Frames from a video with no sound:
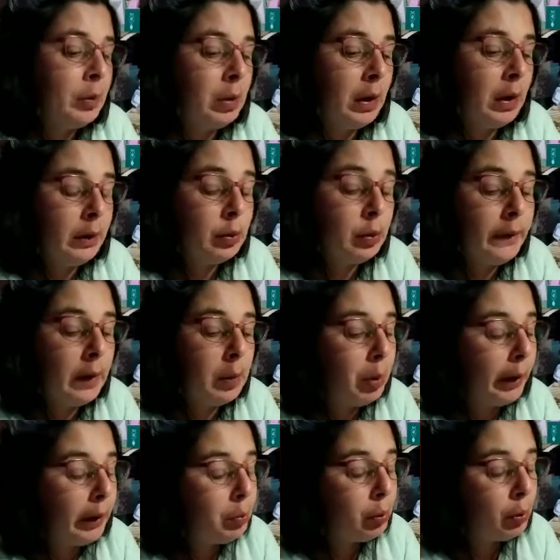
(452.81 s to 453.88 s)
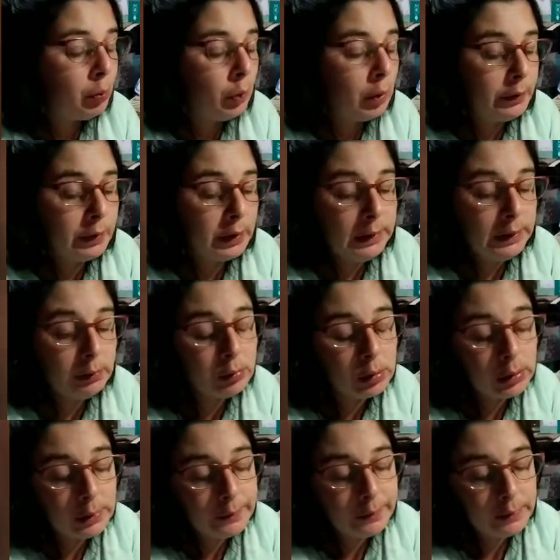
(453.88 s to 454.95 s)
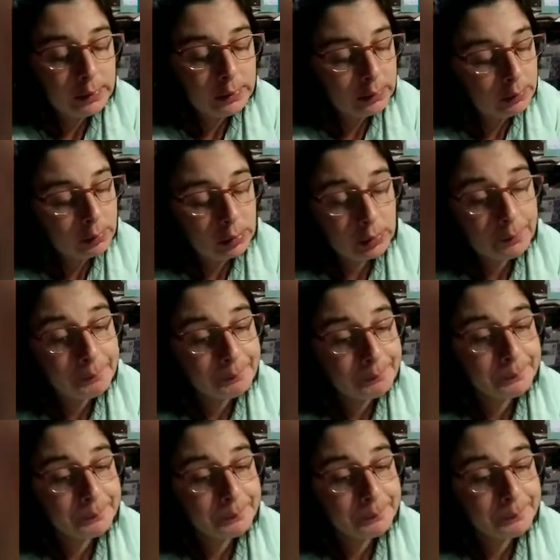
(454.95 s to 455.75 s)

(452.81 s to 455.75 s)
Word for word: Ben écoute, c'est pareil pour moi, Vali, voilà, t'es. Voilà.